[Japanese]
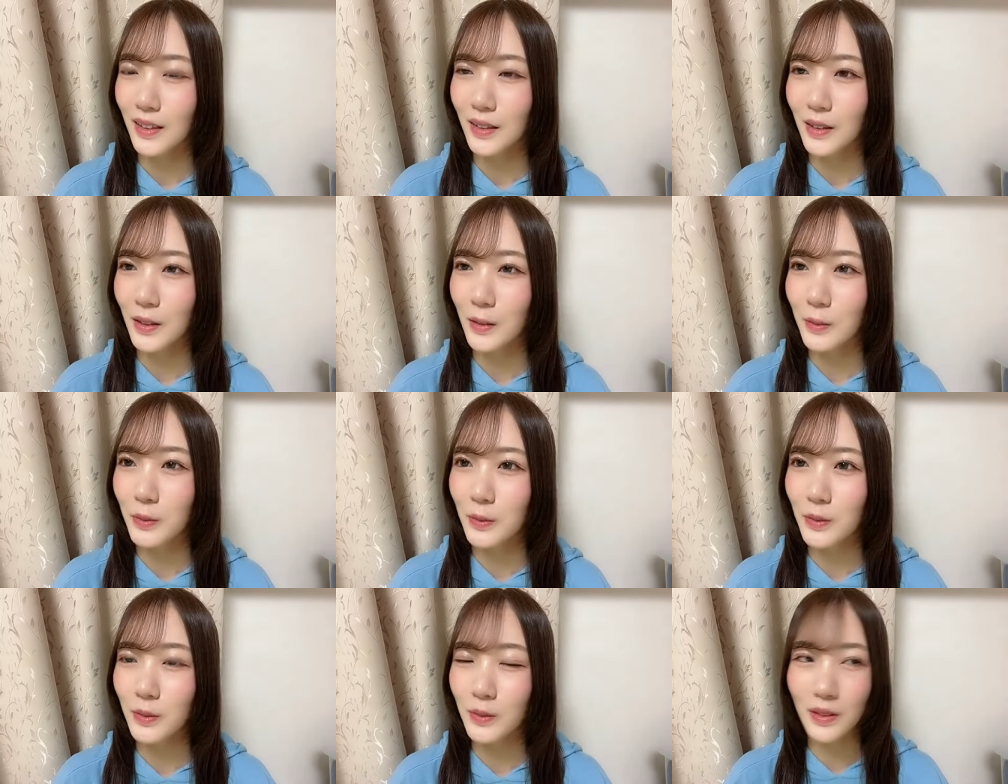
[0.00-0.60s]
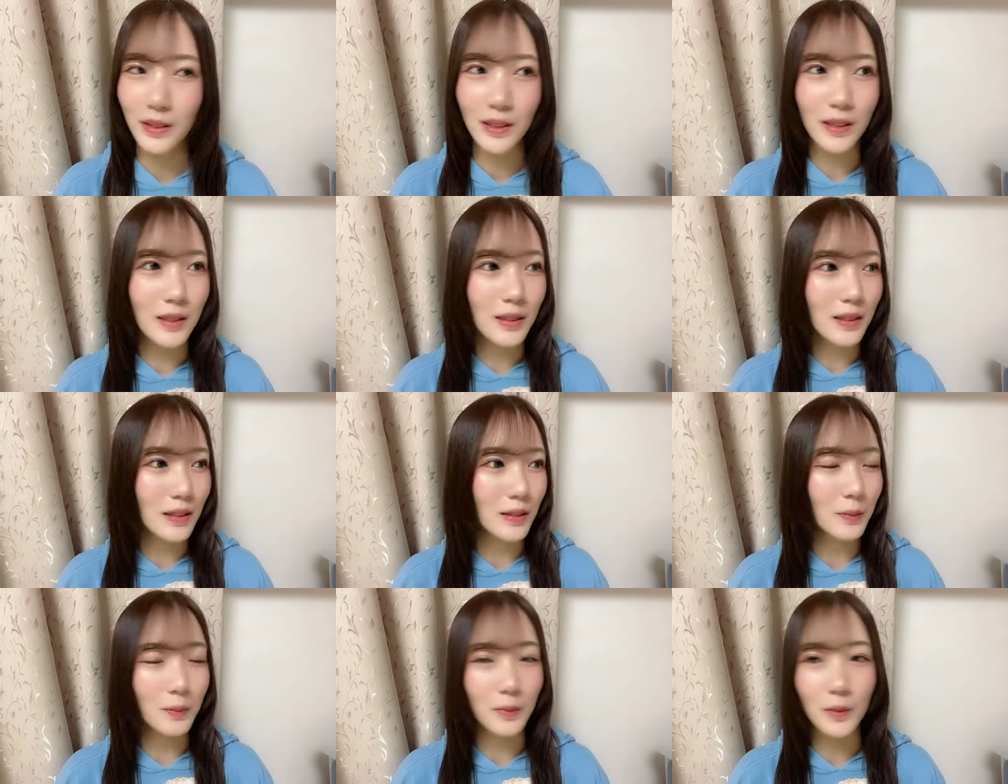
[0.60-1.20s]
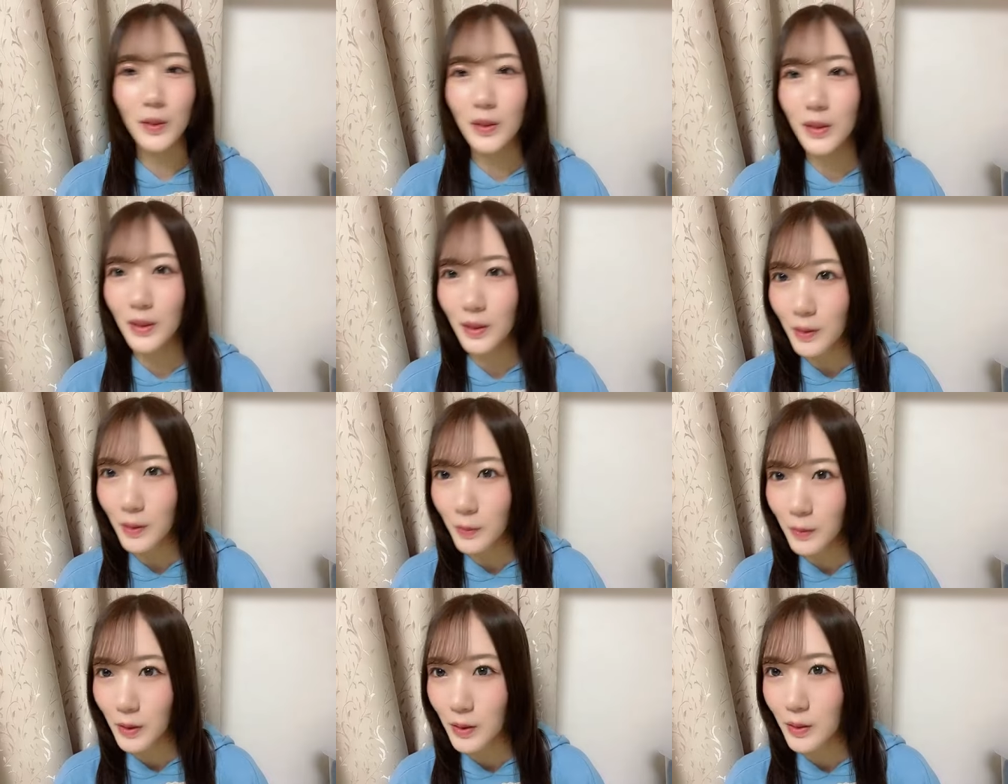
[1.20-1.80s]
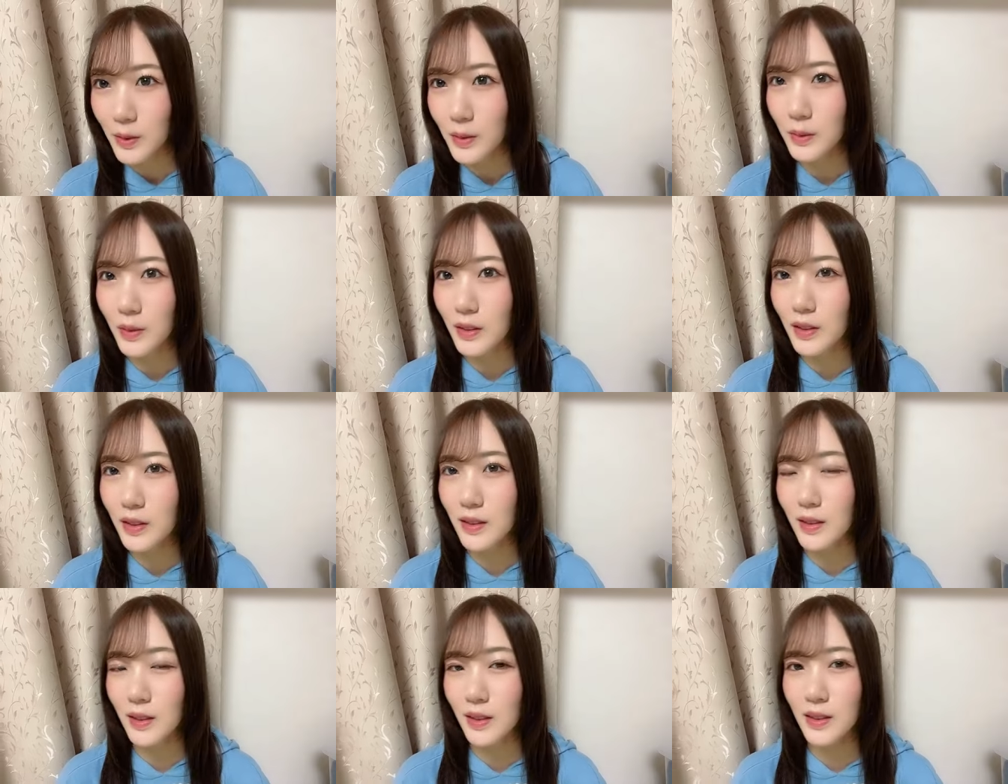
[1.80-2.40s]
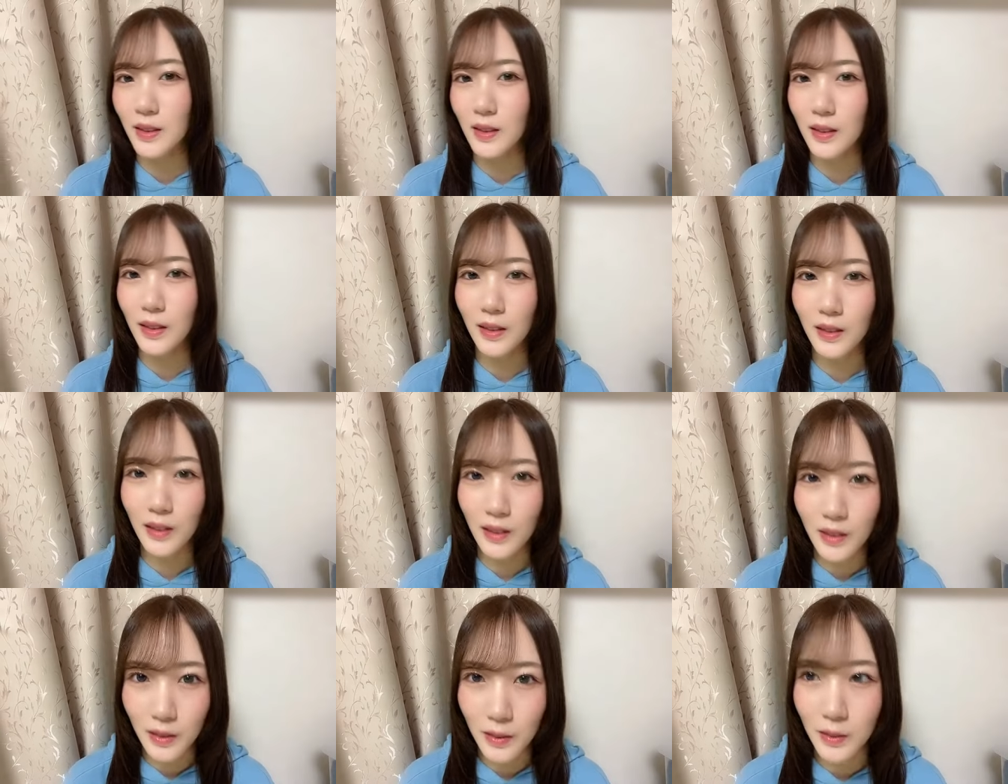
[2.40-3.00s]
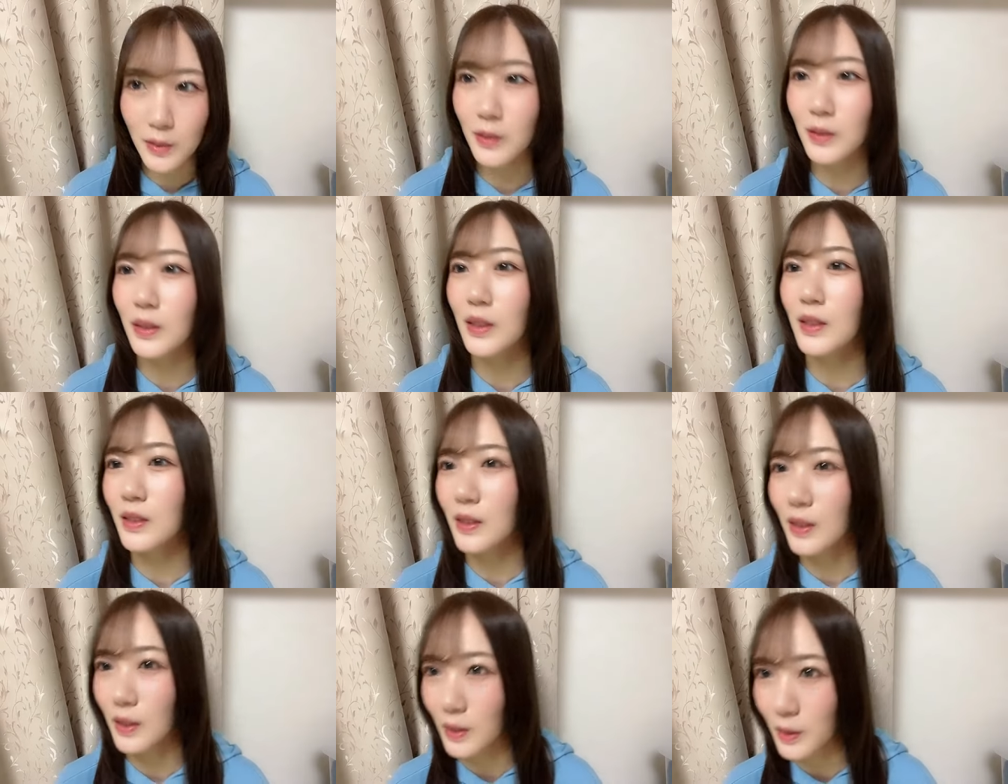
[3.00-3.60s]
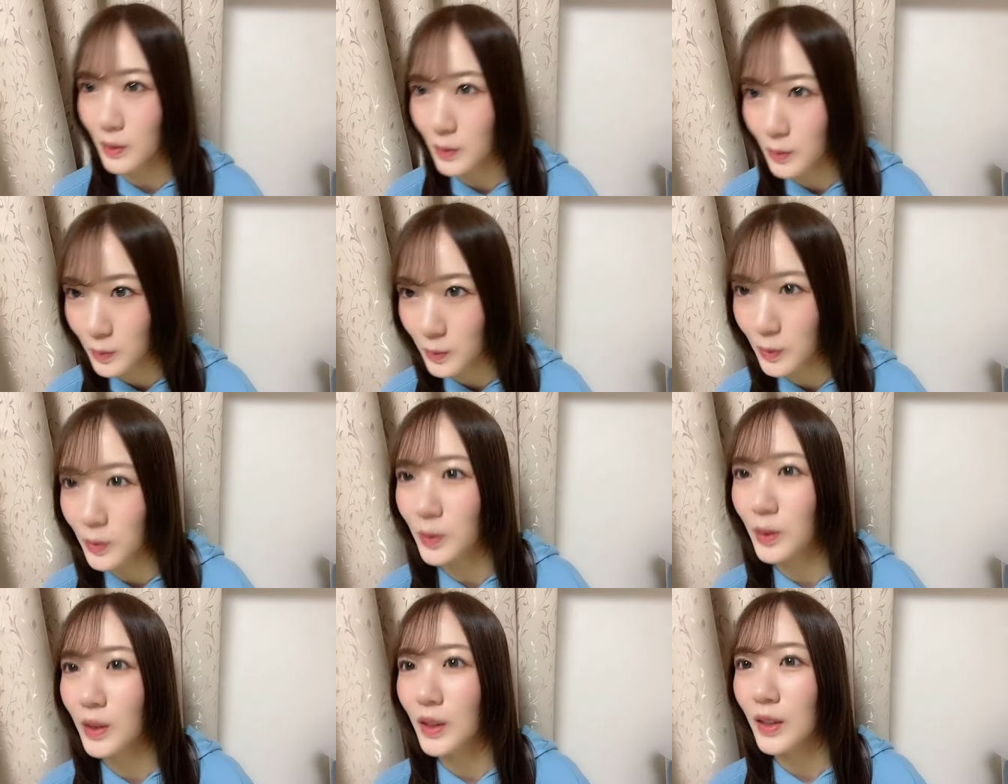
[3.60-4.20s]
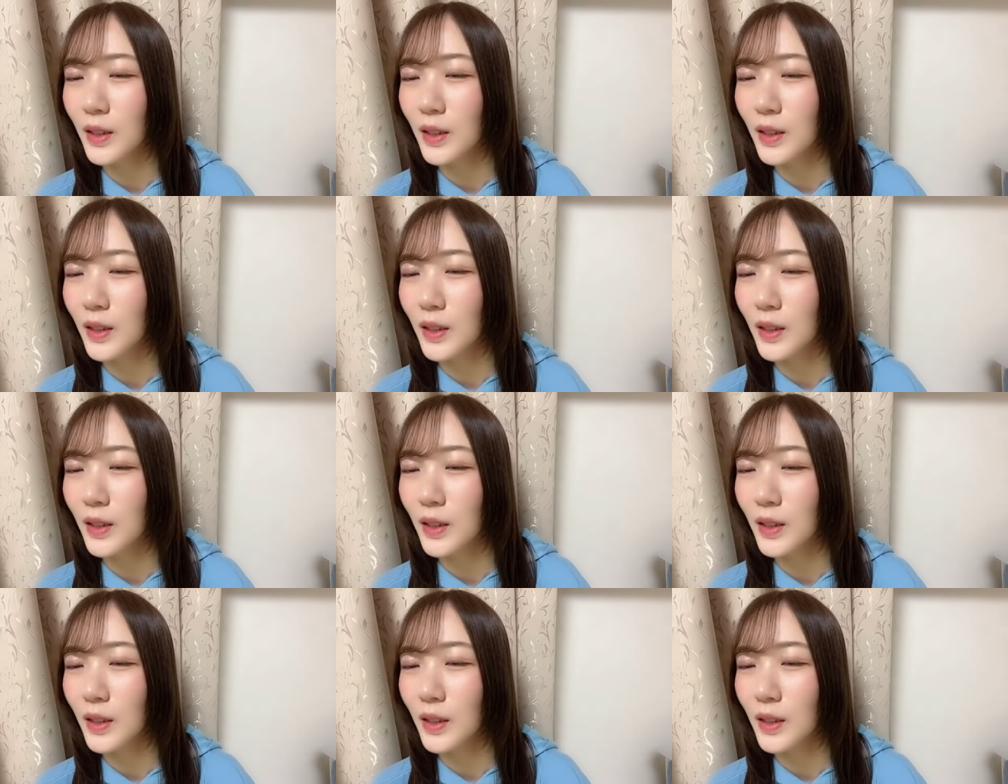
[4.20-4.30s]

多分私大阪マラソン走らせていただくんですけれども